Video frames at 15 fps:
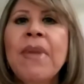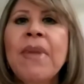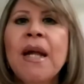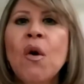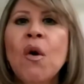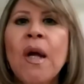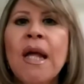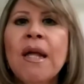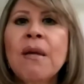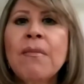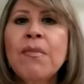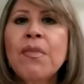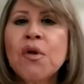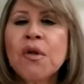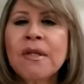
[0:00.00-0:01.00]
pero es
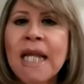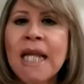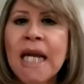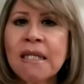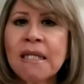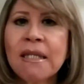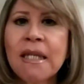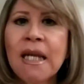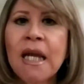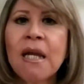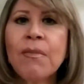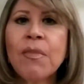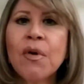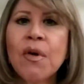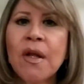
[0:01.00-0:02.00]
importante
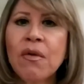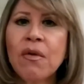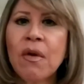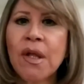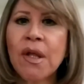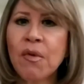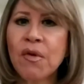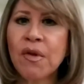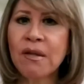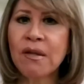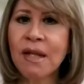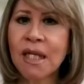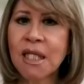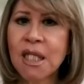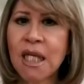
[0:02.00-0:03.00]
y por eso hacemos
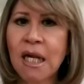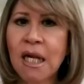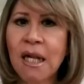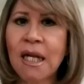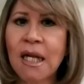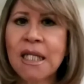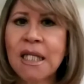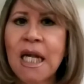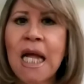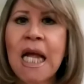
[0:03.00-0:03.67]
estas charlas,